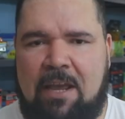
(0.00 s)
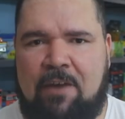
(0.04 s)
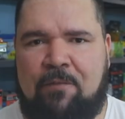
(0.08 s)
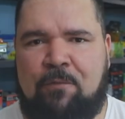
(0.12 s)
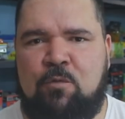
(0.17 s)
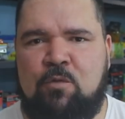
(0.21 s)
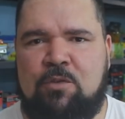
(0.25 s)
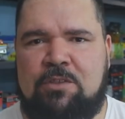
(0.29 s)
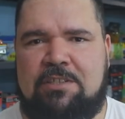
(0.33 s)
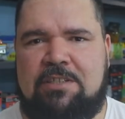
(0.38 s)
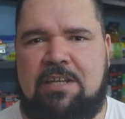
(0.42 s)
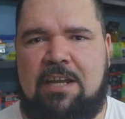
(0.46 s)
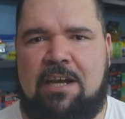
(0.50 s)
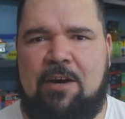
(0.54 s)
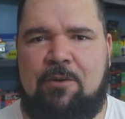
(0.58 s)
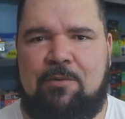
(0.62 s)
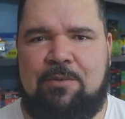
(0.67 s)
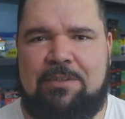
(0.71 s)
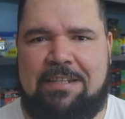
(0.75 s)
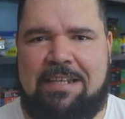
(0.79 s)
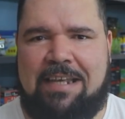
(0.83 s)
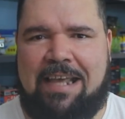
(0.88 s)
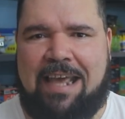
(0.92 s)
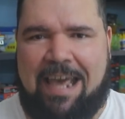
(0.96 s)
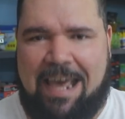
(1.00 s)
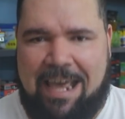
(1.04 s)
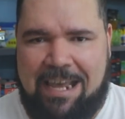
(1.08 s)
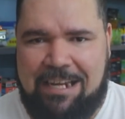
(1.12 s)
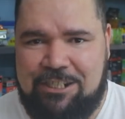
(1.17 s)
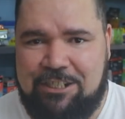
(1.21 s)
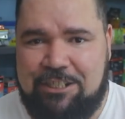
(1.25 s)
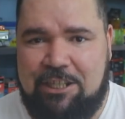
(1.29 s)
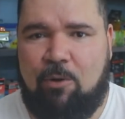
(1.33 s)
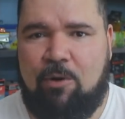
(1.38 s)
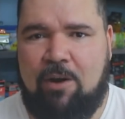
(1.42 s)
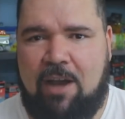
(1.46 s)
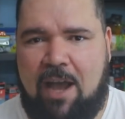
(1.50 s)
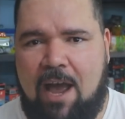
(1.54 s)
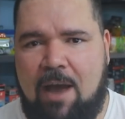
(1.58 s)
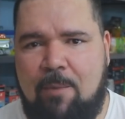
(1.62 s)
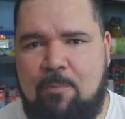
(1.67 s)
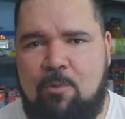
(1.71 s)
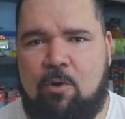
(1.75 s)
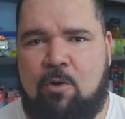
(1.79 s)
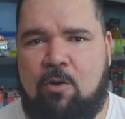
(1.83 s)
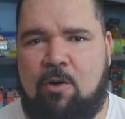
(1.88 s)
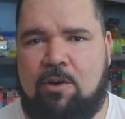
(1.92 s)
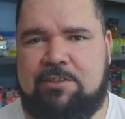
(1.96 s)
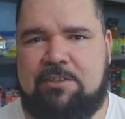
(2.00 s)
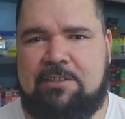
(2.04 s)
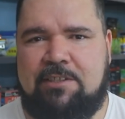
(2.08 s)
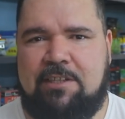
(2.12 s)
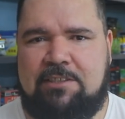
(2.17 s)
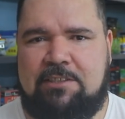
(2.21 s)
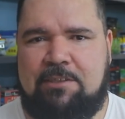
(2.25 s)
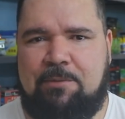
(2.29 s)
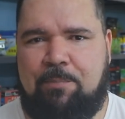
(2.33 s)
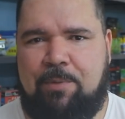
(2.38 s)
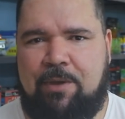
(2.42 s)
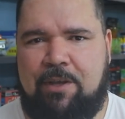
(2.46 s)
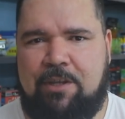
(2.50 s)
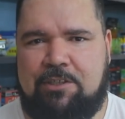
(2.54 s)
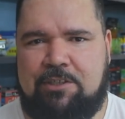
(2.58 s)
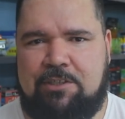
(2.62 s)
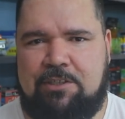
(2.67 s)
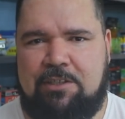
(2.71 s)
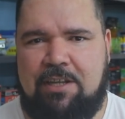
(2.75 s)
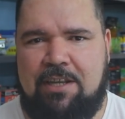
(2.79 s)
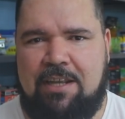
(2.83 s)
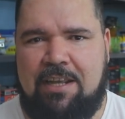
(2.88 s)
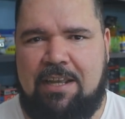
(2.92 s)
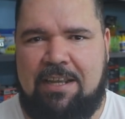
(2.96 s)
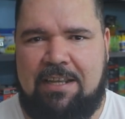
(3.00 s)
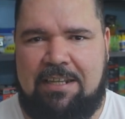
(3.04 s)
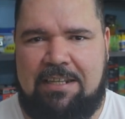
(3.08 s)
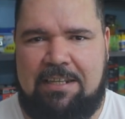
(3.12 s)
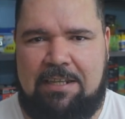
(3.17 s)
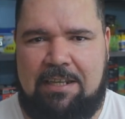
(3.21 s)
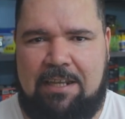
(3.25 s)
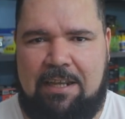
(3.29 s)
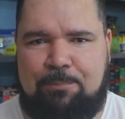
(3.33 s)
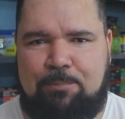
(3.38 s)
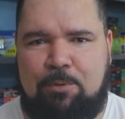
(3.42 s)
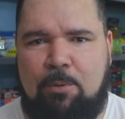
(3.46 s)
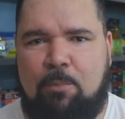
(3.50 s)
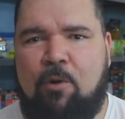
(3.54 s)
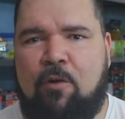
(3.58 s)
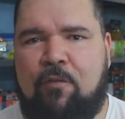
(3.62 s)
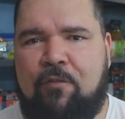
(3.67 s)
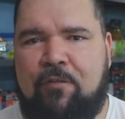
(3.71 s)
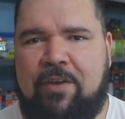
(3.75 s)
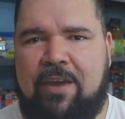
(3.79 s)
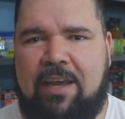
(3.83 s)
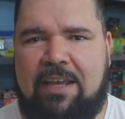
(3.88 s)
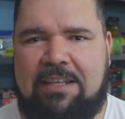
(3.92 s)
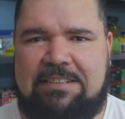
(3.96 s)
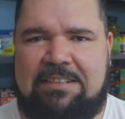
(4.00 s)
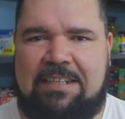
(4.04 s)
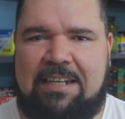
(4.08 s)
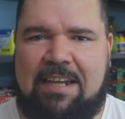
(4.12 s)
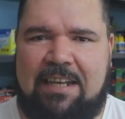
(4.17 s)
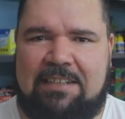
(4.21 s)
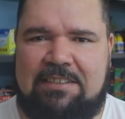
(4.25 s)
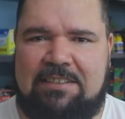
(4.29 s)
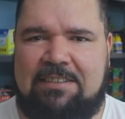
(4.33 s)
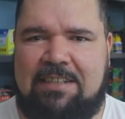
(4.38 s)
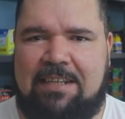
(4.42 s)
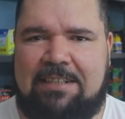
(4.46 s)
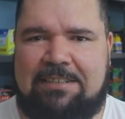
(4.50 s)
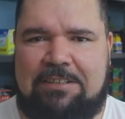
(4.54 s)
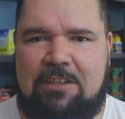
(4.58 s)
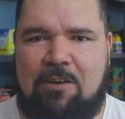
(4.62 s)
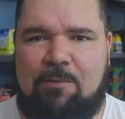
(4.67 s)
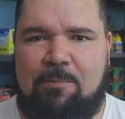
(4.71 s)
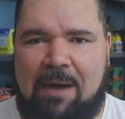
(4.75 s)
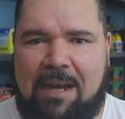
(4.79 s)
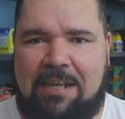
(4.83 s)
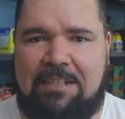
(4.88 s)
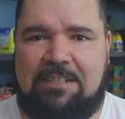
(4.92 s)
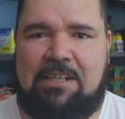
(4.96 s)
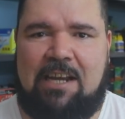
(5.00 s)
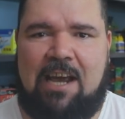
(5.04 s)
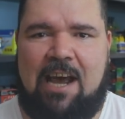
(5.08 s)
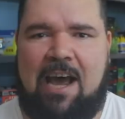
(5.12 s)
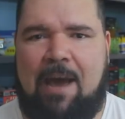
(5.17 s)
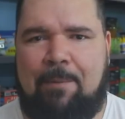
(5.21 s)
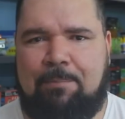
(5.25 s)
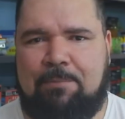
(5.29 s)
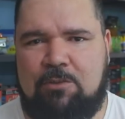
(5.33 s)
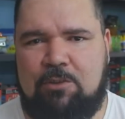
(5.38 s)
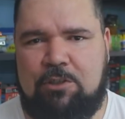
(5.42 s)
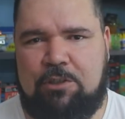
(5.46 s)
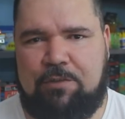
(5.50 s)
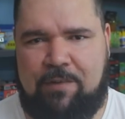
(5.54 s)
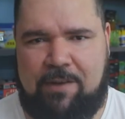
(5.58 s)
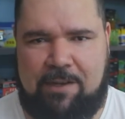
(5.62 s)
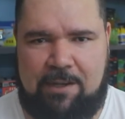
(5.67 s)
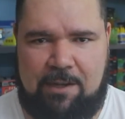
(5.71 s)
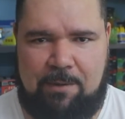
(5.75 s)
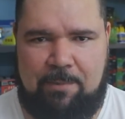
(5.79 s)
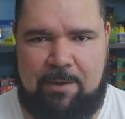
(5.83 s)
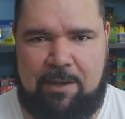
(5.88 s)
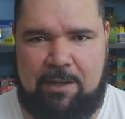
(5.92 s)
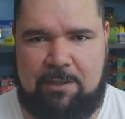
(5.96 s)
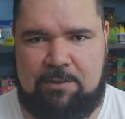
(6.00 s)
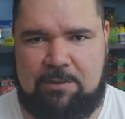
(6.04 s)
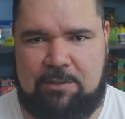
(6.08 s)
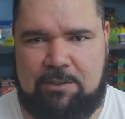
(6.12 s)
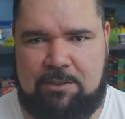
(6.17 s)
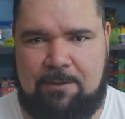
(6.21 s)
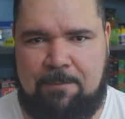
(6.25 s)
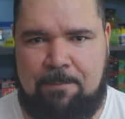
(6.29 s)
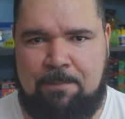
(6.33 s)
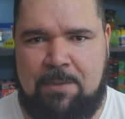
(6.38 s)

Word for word: a função de restaurar a mucosa desse peixe e promover a cicatrização mais rápida dos ferimentos.